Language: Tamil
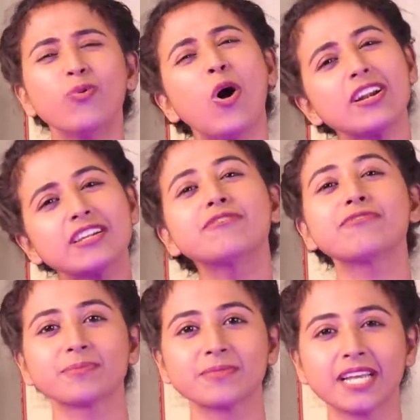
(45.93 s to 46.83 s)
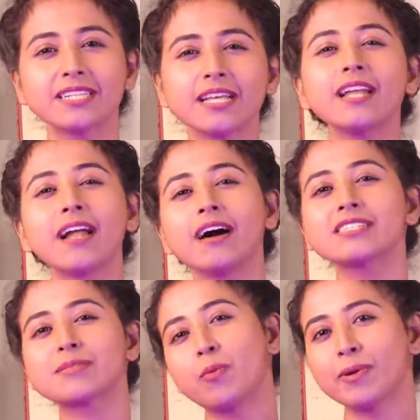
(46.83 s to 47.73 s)
வாட் இஃப் இதுதான்
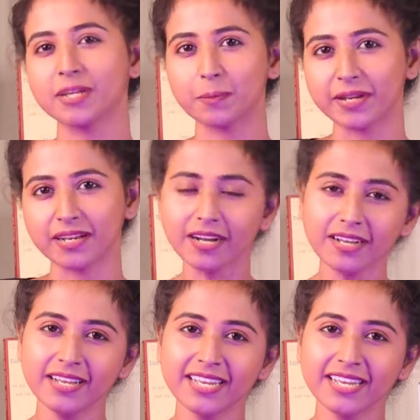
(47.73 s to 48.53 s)
லாஸ்ட் மூமெண்ட் அப்படின்னா